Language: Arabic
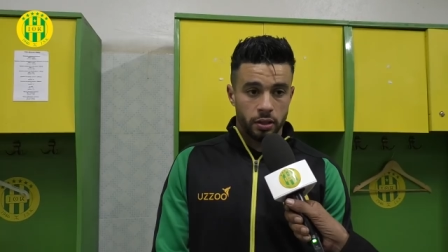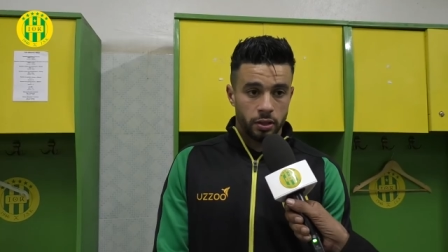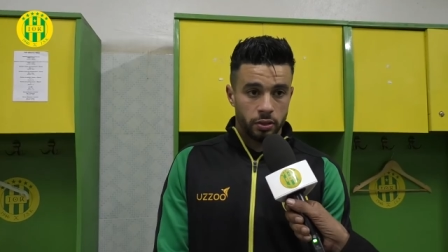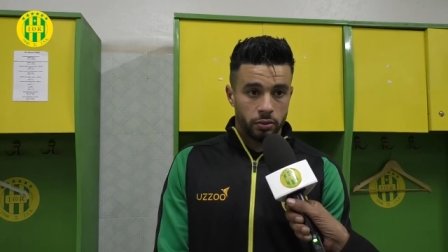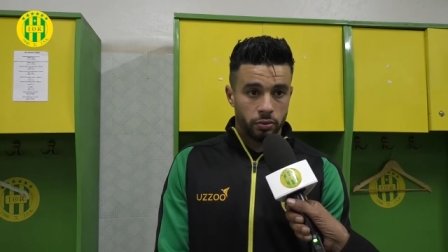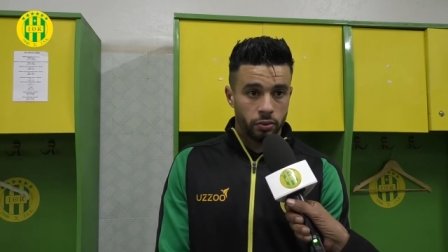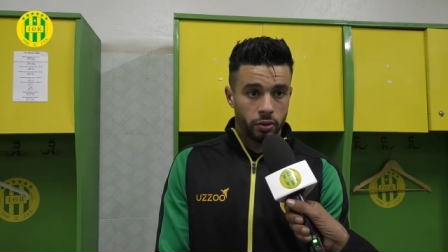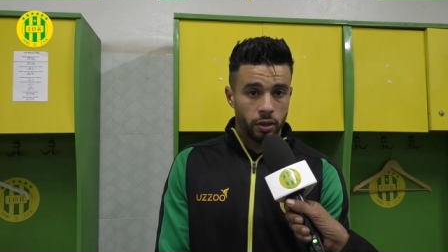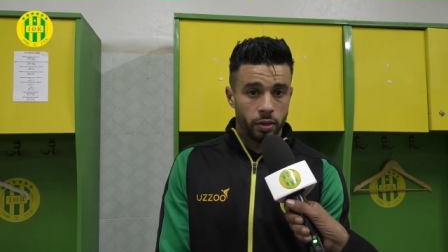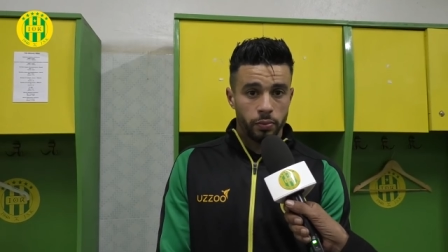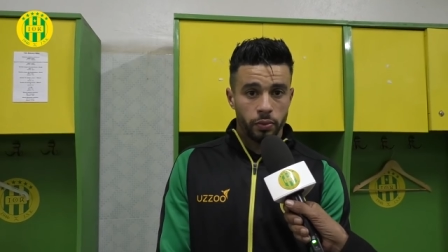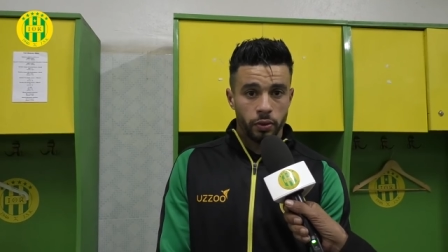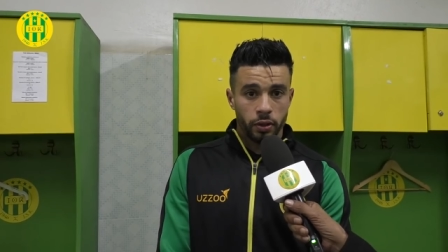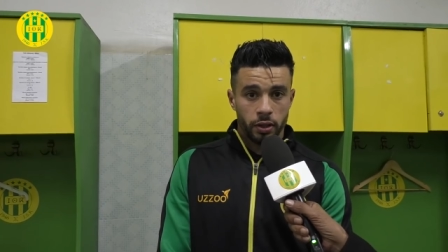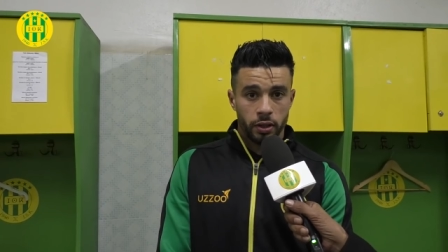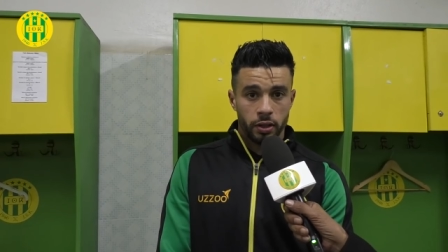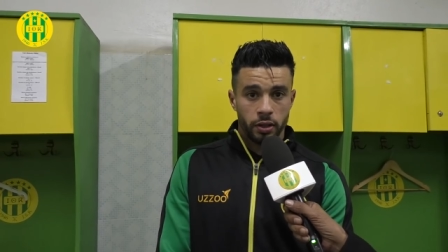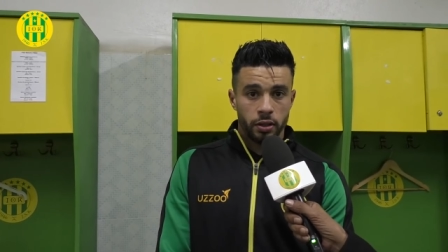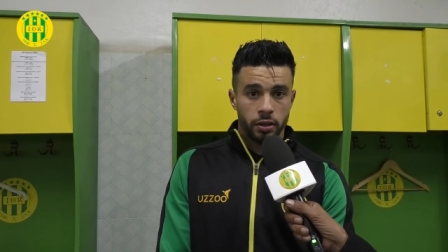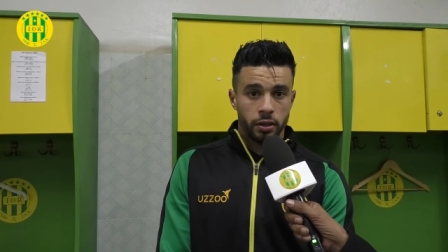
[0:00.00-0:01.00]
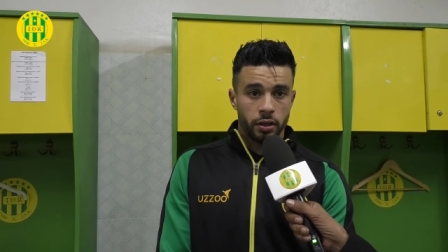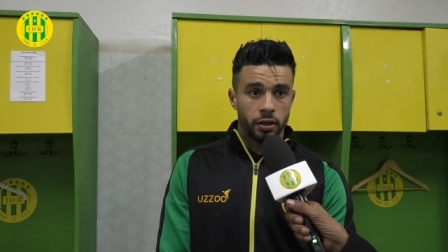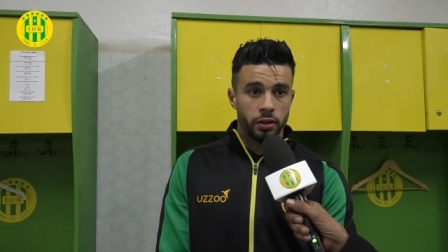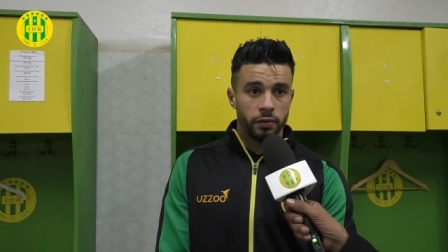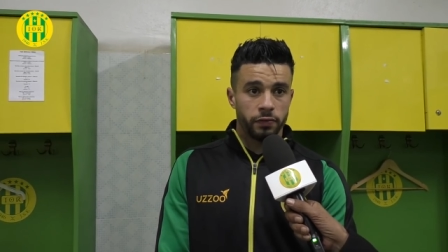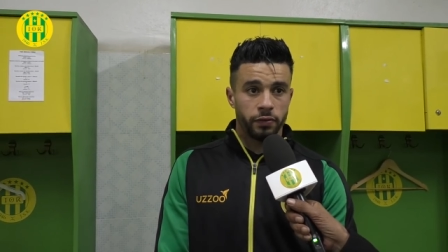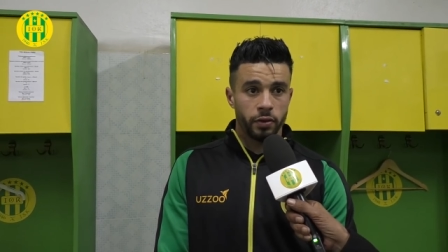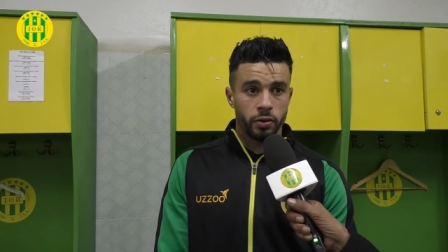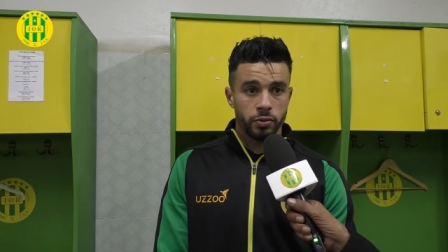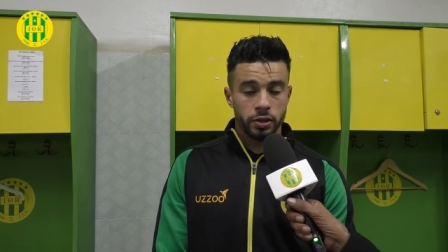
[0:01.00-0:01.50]
تدبر على
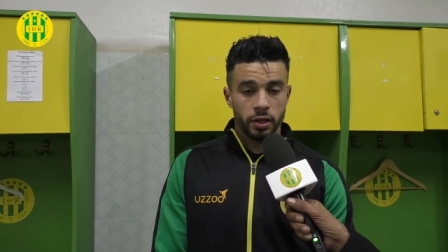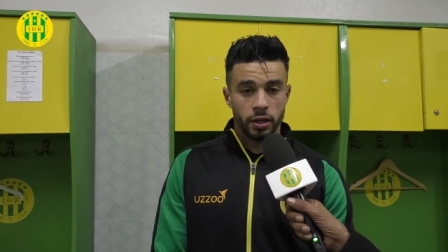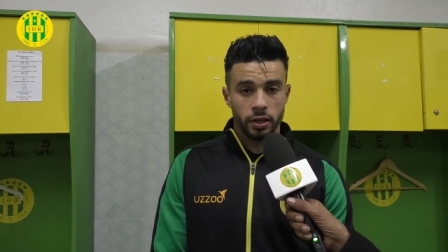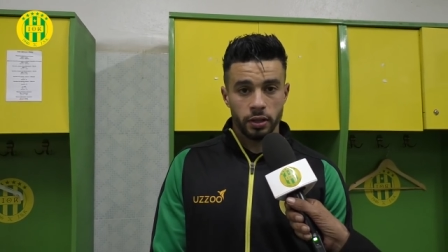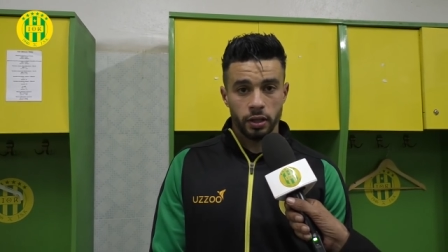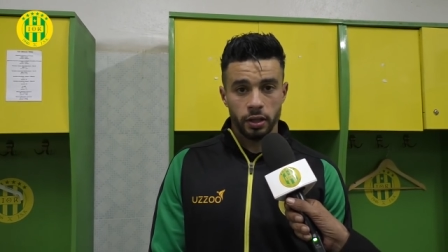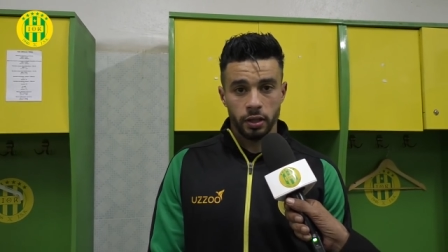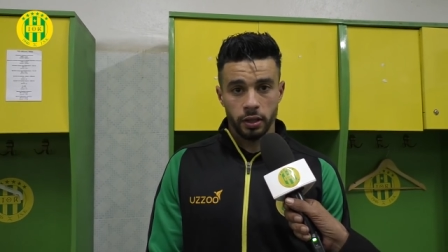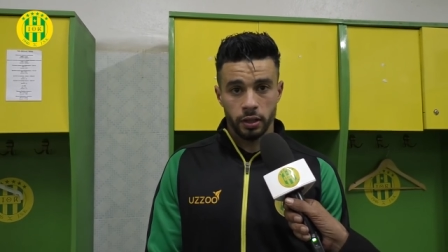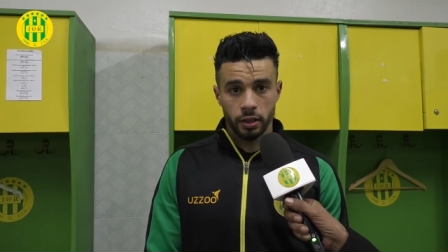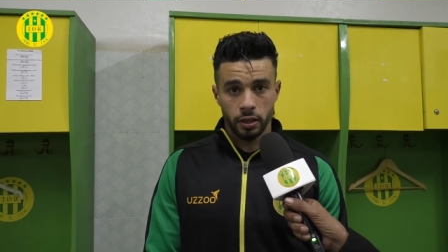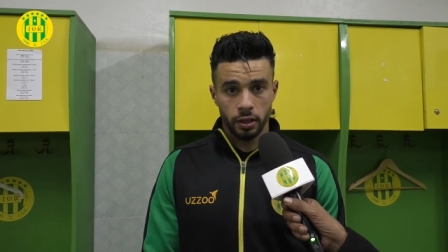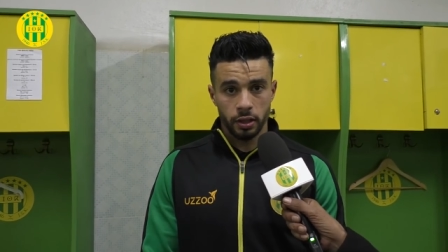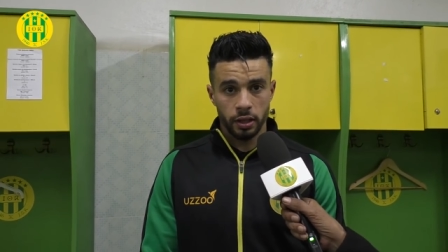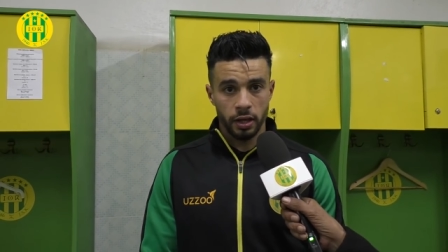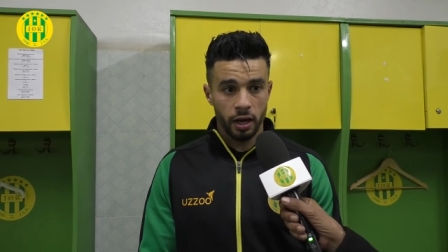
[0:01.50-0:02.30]
الفوز هذا اللي